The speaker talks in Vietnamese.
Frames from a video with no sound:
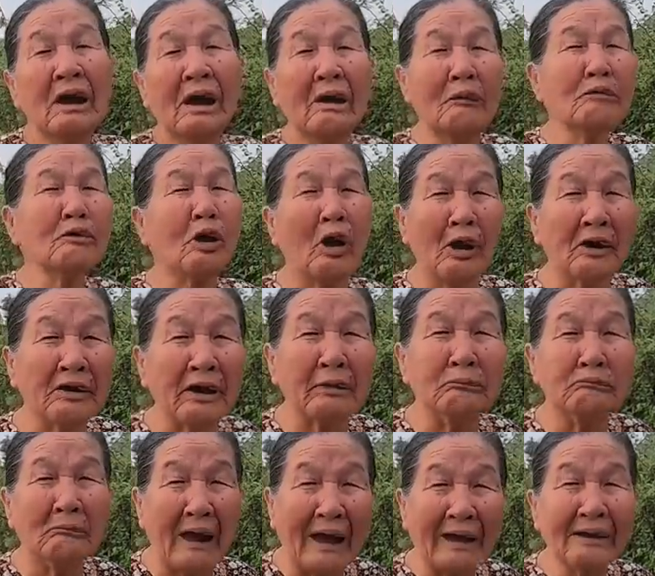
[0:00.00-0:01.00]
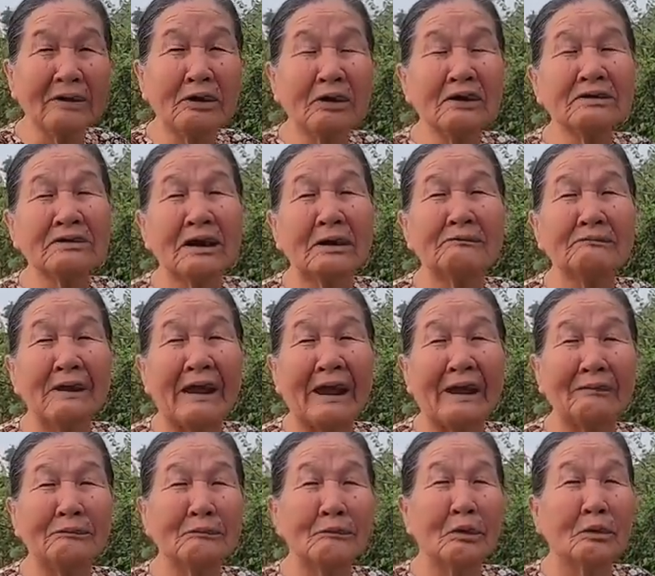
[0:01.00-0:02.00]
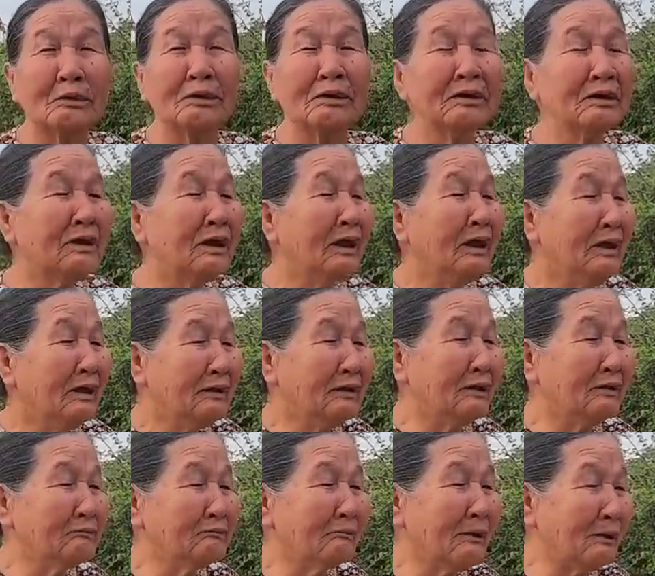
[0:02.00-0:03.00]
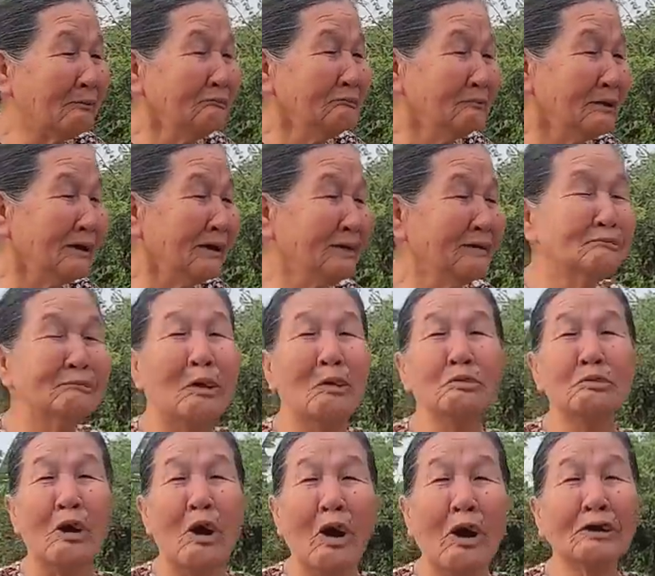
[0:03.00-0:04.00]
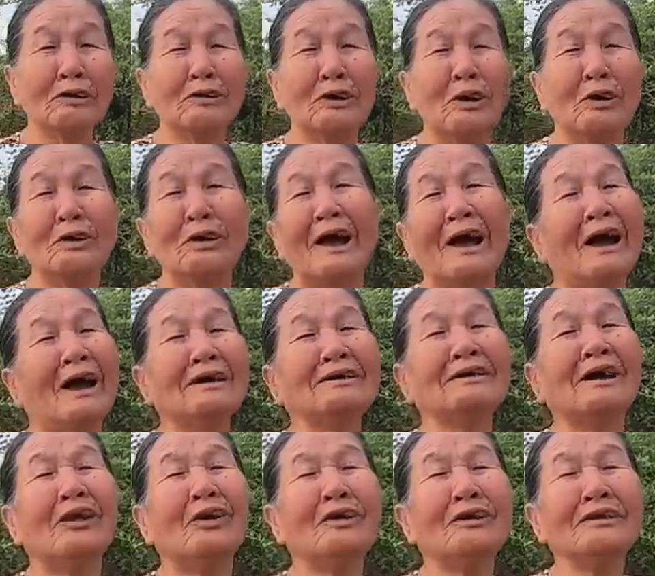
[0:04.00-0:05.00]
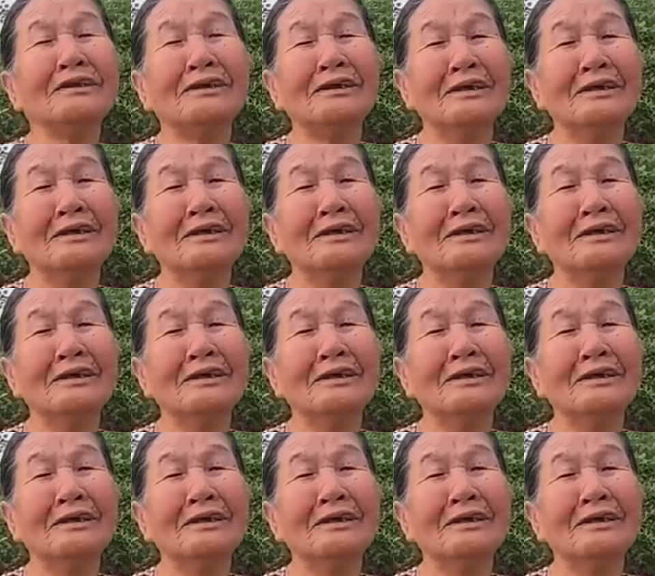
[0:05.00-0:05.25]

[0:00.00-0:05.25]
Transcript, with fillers: không còn đồng bạc có trăm ngàn mua nước mắm men bột ngọt vô hết luôn